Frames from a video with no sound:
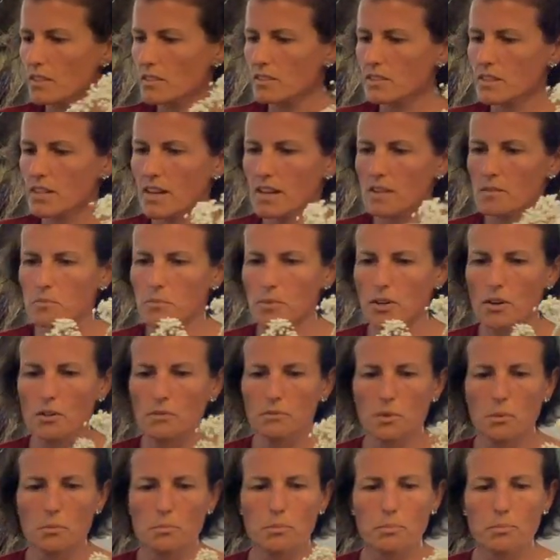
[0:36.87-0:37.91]
Dann brauchen
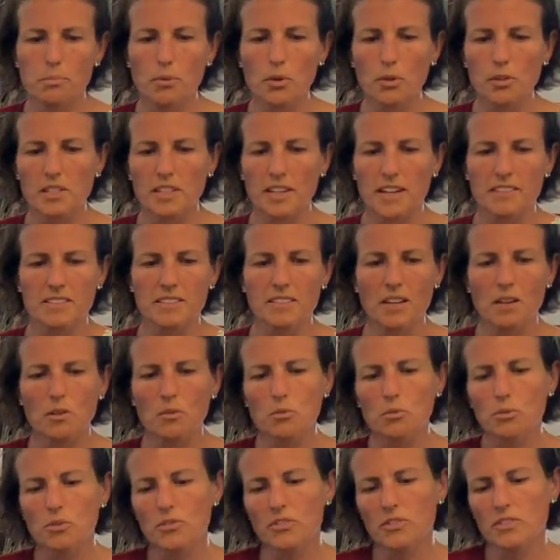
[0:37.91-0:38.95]
wir
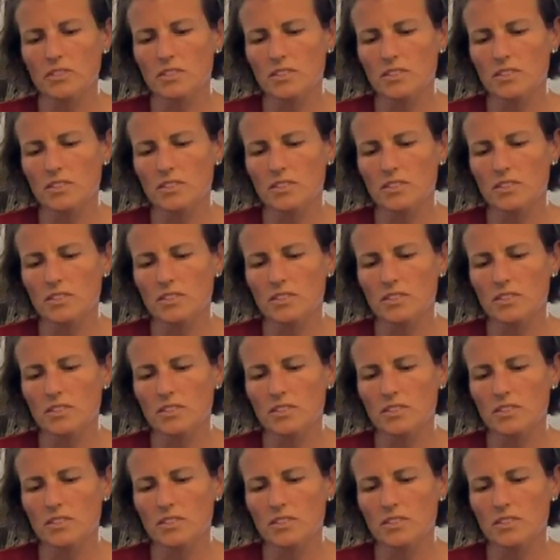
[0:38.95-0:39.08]
Polyantha-Rosen.